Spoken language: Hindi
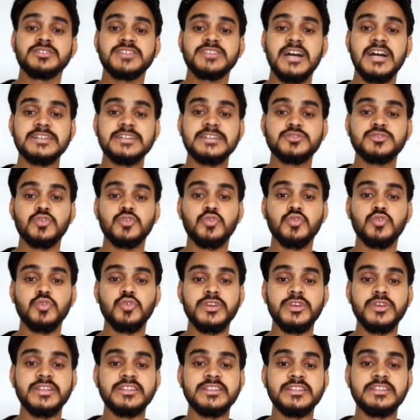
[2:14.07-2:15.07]
छात्रों को
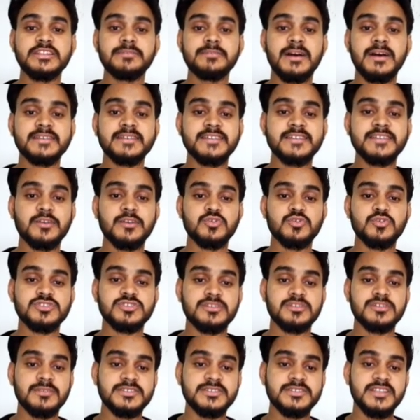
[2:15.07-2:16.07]
हिंदी भाषा को
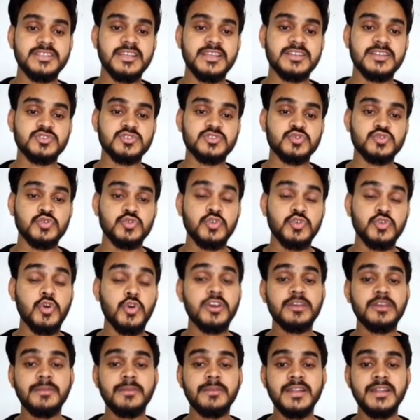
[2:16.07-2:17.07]
समझने का
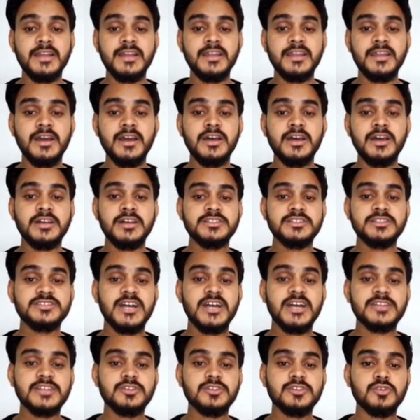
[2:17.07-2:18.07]
सुयोग्य बनाना
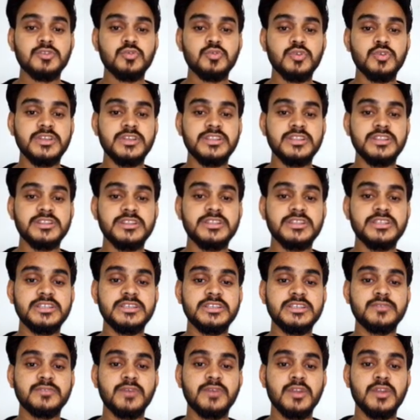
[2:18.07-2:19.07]
छात्रों को
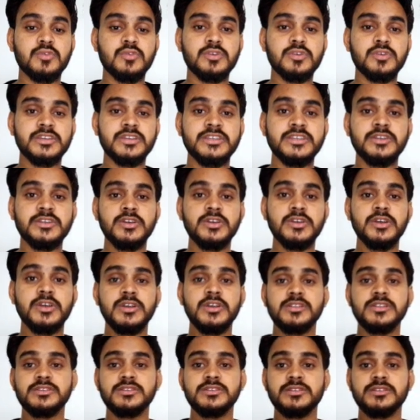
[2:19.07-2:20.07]
हिंदी वर्गों की
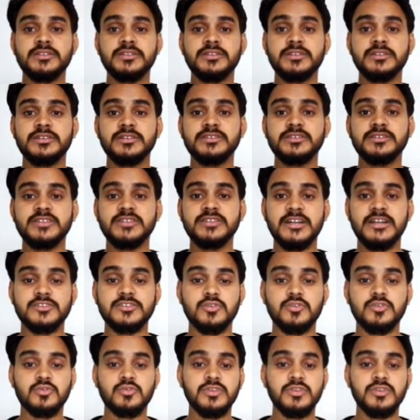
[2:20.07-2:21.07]

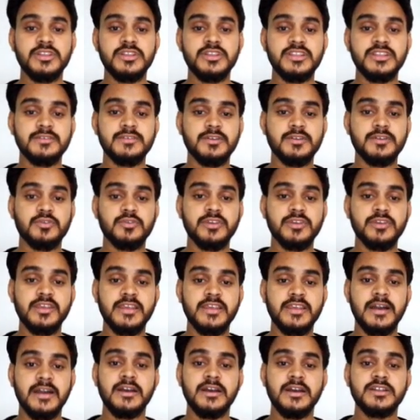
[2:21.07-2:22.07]
छात्रों को हिंदी वर्गों की
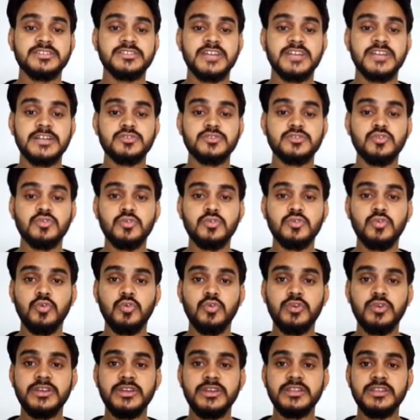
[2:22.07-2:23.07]
क्या छात्रों
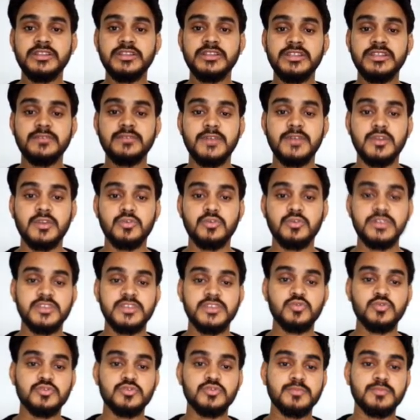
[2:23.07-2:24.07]
को हिंदी वर्गों
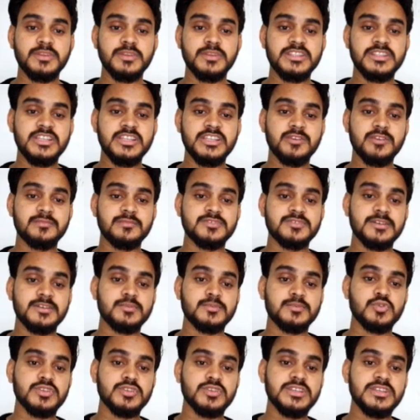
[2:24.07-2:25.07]
की उत्पत्ति एवं
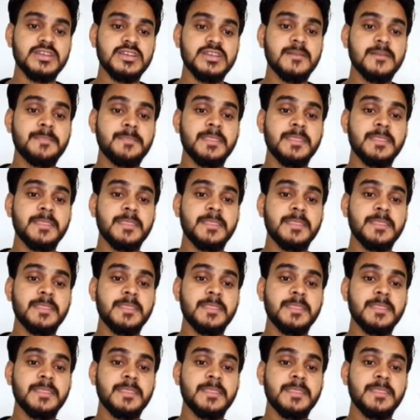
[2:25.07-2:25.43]
शब्दों की